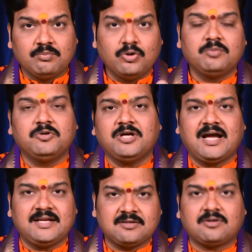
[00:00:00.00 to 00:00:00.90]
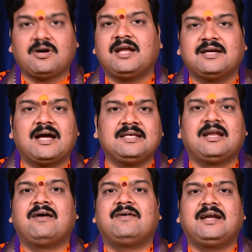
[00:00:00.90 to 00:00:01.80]
భూములు కానీ గృహాలు కానీ
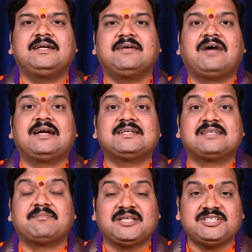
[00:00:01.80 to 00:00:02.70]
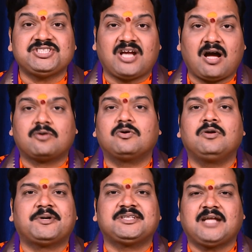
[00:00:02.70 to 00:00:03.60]
రావాలంటే వాటికి సంబంధించిన హక్కులు
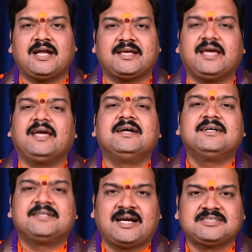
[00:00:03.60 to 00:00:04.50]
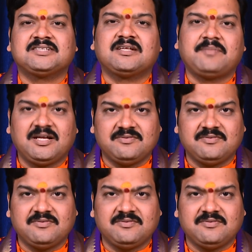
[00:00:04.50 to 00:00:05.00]
పొందటానికి నక్షత్ర బలం